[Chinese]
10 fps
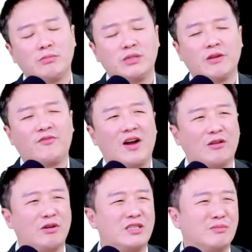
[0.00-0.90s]
信不信
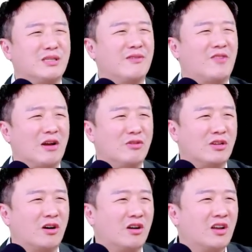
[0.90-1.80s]
法官？信不信法
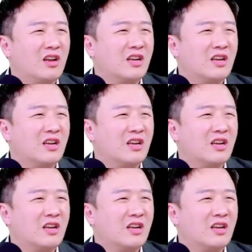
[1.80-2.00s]
院哦？